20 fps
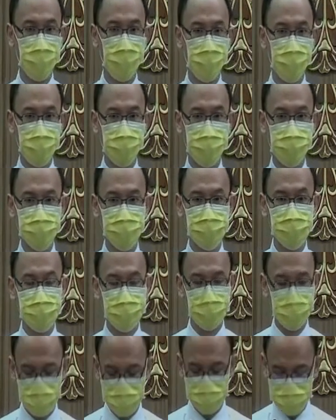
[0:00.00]
也就是
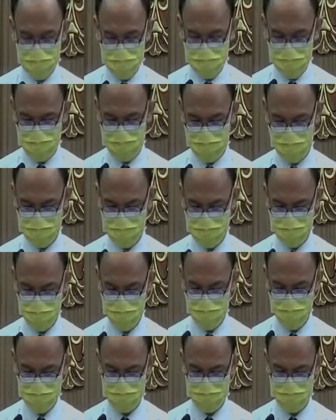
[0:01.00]
这件事情一